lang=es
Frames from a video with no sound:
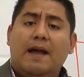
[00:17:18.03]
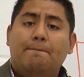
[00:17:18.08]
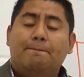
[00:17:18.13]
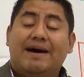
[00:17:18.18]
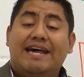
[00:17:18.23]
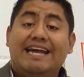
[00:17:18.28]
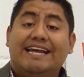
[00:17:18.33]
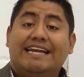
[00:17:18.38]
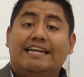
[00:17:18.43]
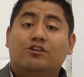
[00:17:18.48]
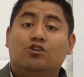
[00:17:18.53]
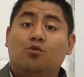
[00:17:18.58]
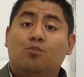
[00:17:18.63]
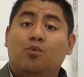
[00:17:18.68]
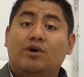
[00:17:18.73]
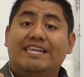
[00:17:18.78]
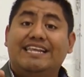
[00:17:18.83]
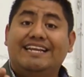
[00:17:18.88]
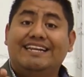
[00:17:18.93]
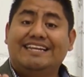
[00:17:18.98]
para que tú
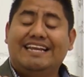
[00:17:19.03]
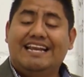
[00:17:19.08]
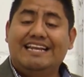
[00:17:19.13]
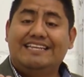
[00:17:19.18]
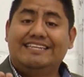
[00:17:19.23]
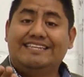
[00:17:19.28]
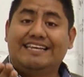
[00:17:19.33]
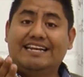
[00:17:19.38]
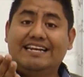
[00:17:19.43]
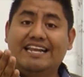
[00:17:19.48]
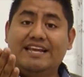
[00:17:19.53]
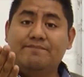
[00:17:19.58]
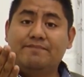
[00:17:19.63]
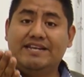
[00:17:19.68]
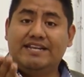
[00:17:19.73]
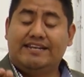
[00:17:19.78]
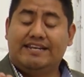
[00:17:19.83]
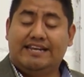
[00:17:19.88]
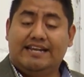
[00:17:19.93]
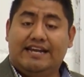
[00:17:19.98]
puedas realizar la
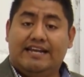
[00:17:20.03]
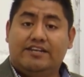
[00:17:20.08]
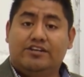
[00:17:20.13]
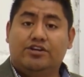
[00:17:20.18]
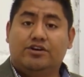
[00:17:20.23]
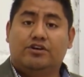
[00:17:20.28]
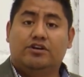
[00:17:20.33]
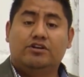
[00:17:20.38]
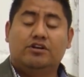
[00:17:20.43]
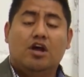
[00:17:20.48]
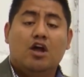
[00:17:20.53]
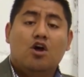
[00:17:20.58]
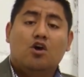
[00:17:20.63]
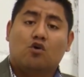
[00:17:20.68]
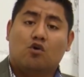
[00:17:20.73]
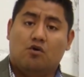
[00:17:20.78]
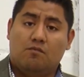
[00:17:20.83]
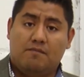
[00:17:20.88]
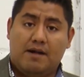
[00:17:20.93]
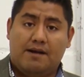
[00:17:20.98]
investigación
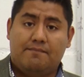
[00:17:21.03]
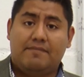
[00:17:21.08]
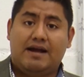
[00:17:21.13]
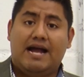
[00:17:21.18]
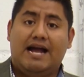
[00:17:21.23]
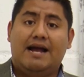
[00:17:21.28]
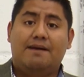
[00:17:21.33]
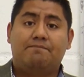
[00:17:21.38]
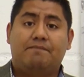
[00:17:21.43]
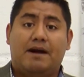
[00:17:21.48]
con mamá,